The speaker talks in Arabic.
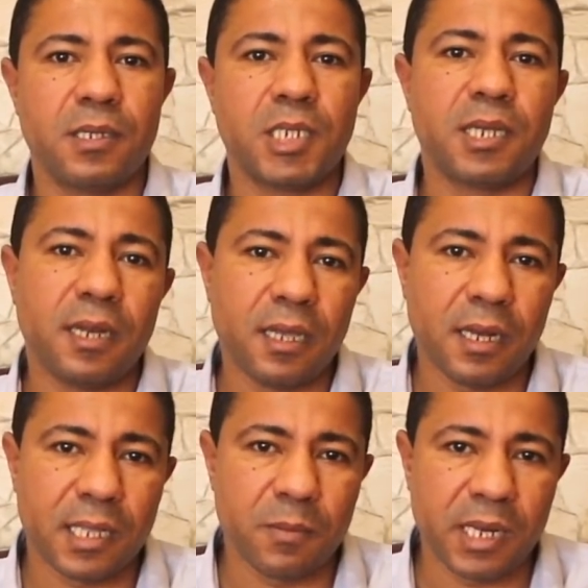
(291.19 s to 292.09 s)

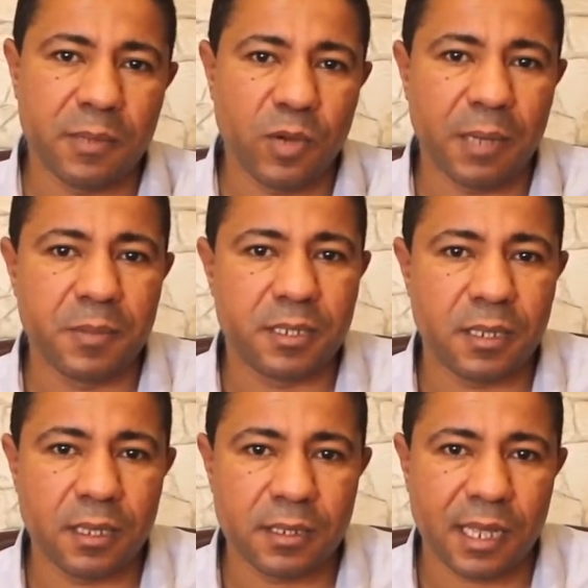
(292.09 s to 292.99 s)
جلاله الملك محمد
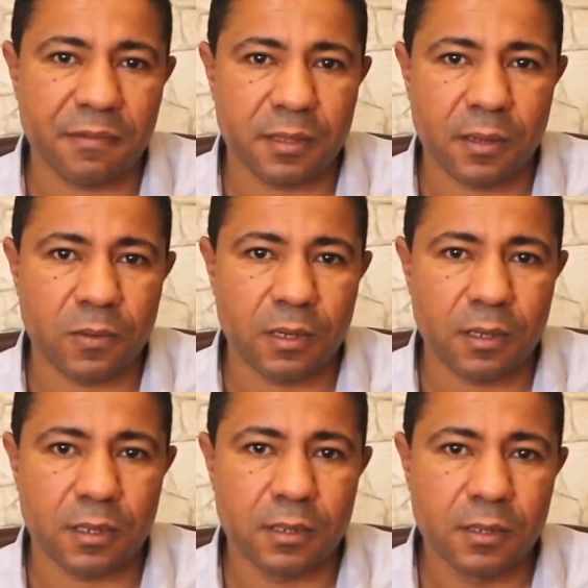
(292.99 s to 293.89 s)
السادس حفظه
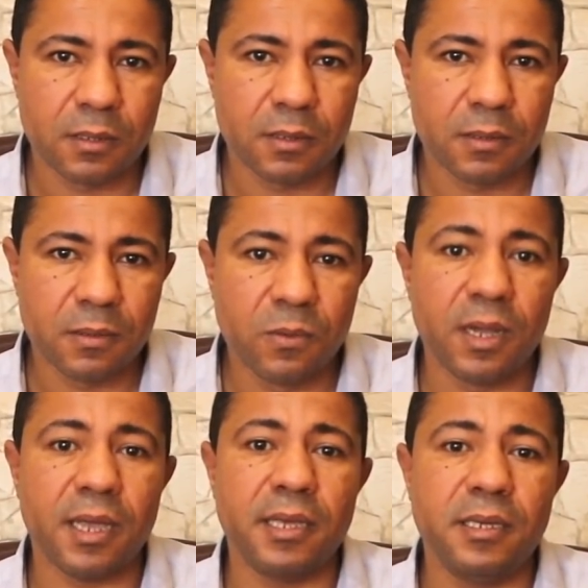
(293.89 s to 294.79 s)
الله
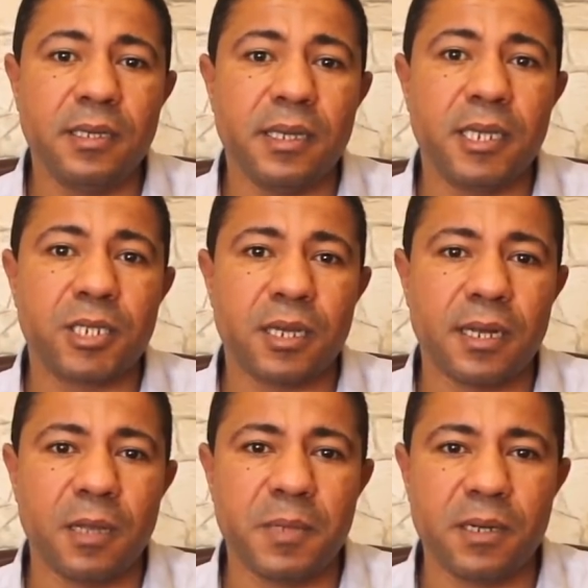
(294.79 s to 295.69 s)
واي
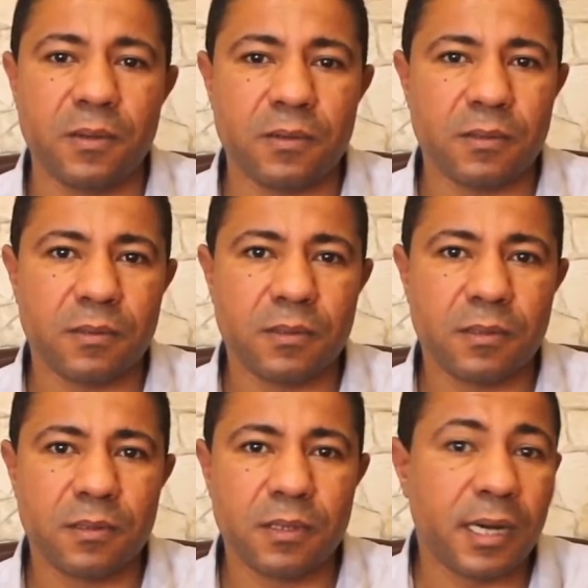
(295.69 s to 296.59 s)
اشاره منه
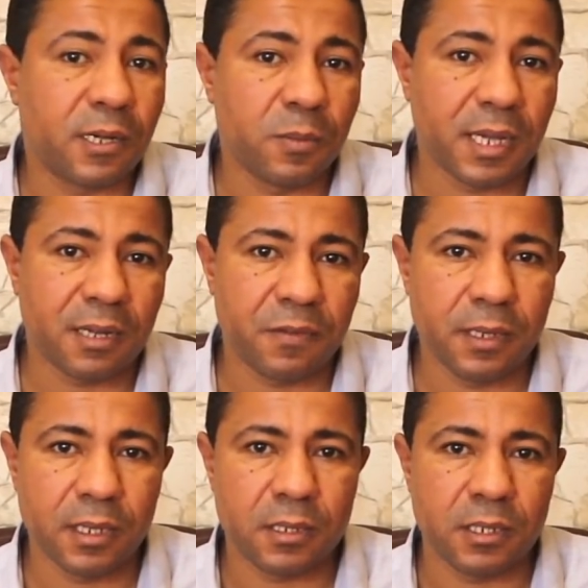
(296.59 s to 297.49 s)
راكم
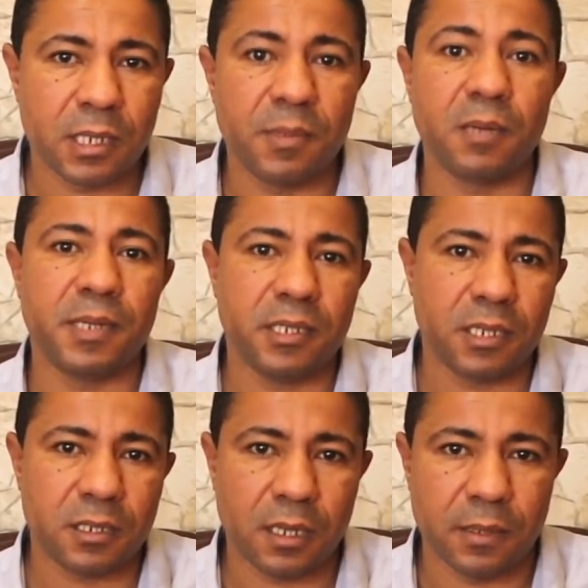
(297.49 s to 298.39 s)
عارفين النتيجه بلا ما
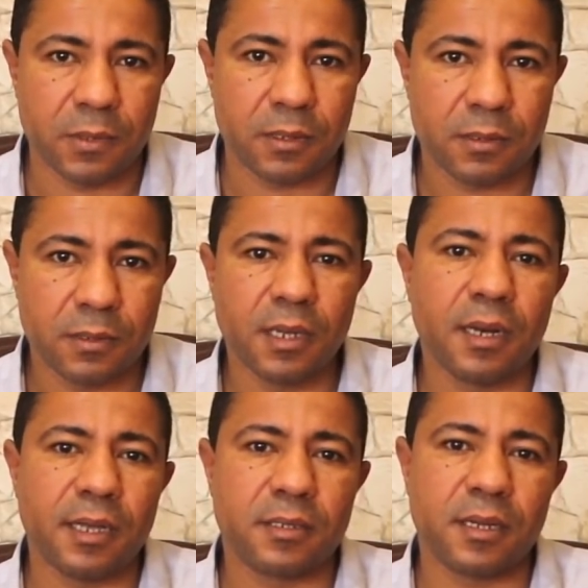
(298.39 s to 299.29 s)
نحتاج نعاود
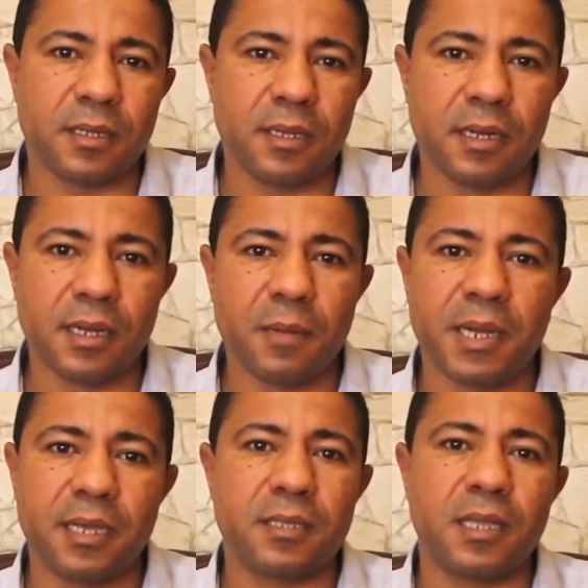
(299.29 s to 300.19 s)
العسكر ديالنا
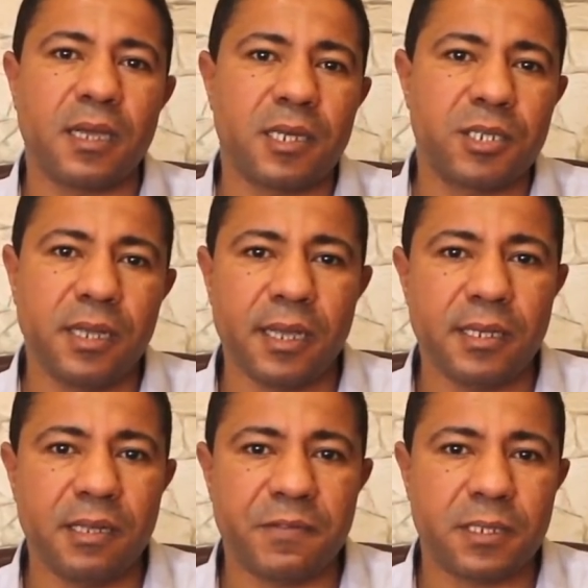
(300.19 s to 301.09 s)
ما كيتدخلش نهائيا في